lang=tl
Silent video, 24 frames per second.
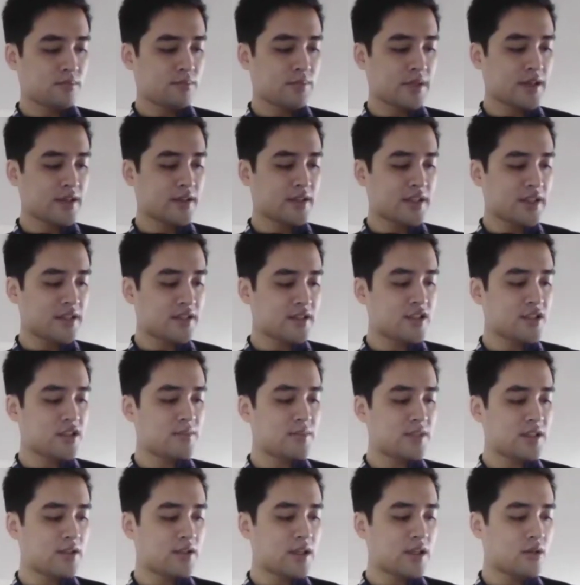parating na
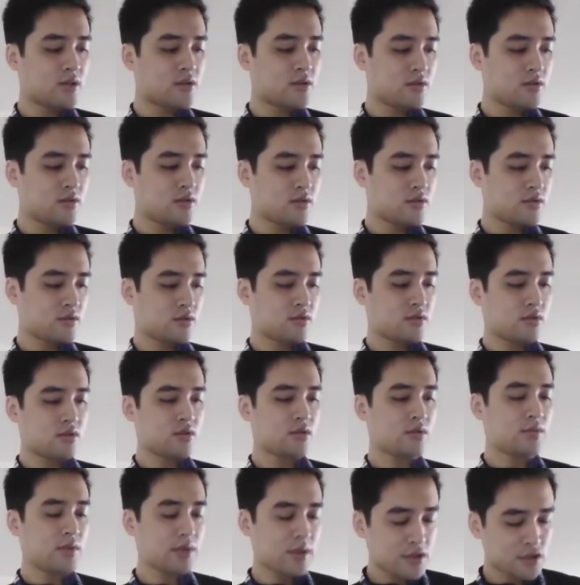naman daw, o
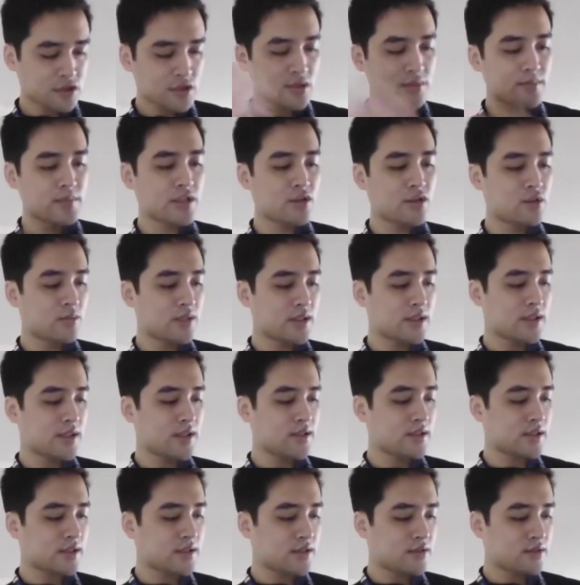actually may
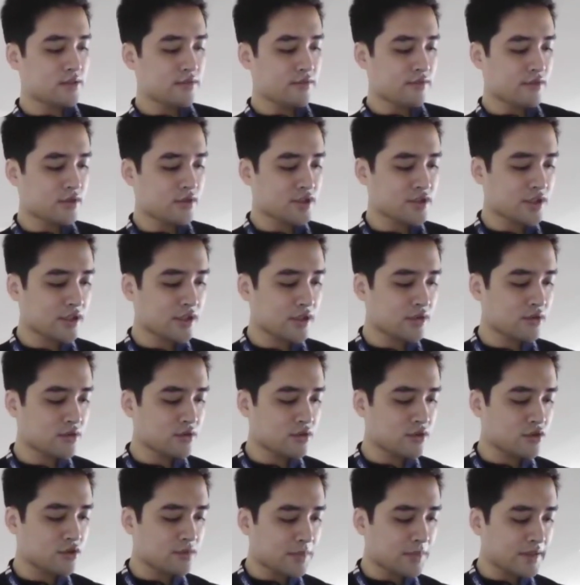dumating na for
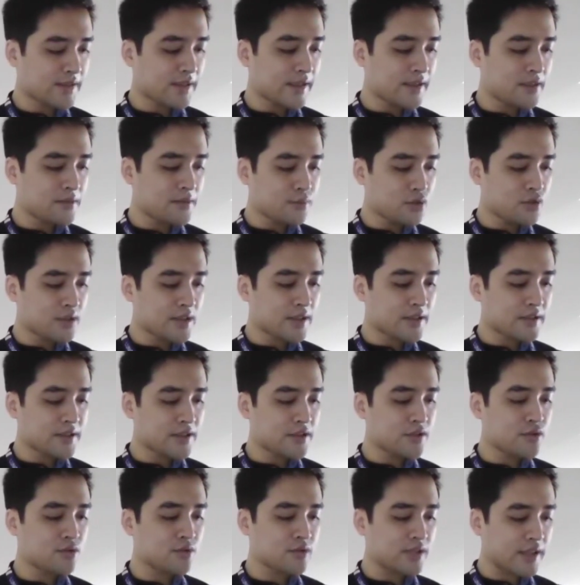second dose. Antayin po
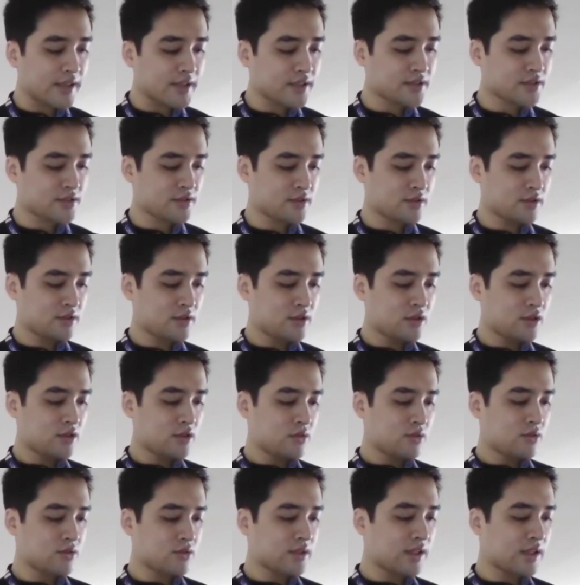natin yung text
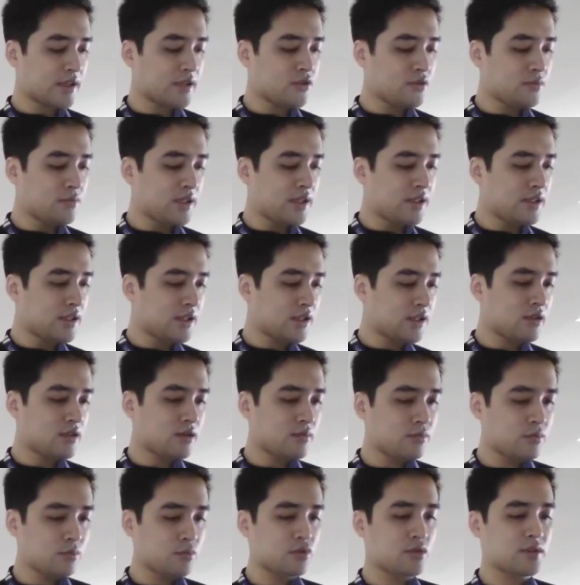kung tayo biglang
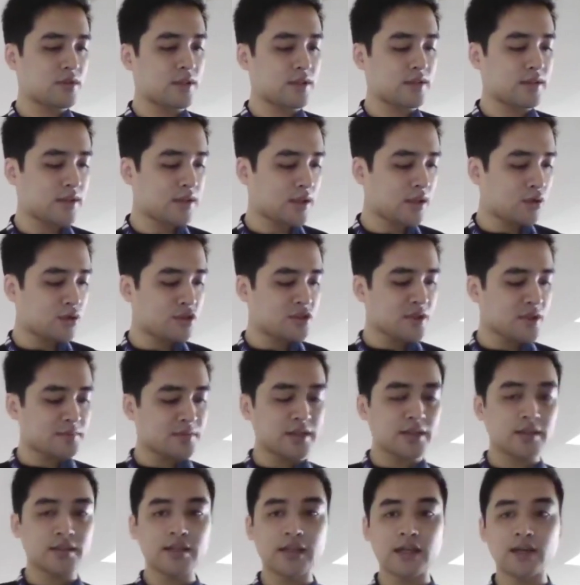pumunta. Nakausap
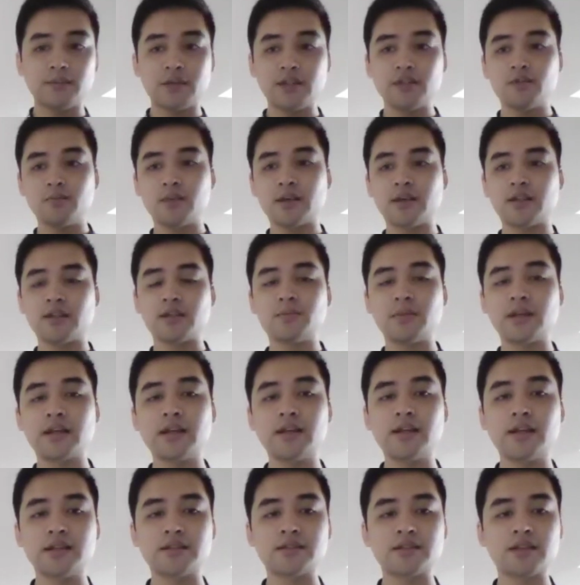na rin namin yung mga nagbigay
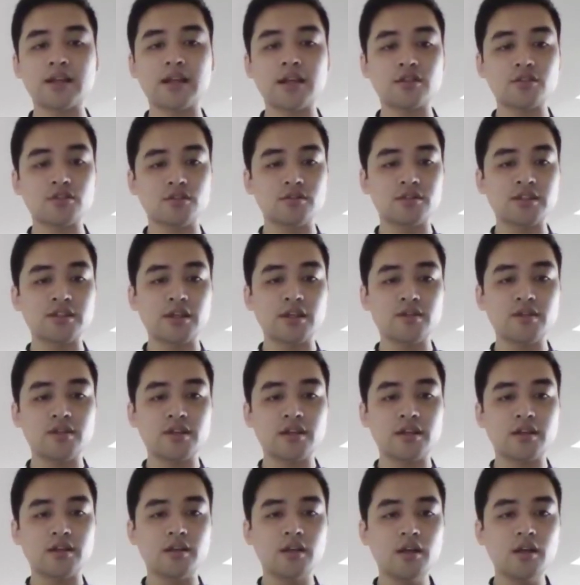ng instruction sa inyo
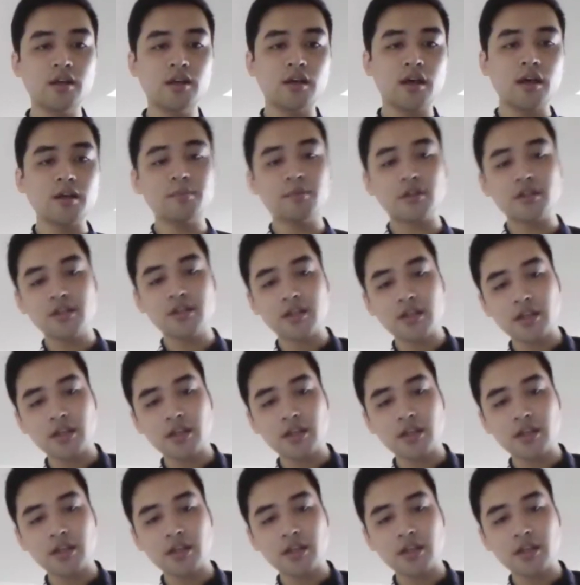na, ay, pwede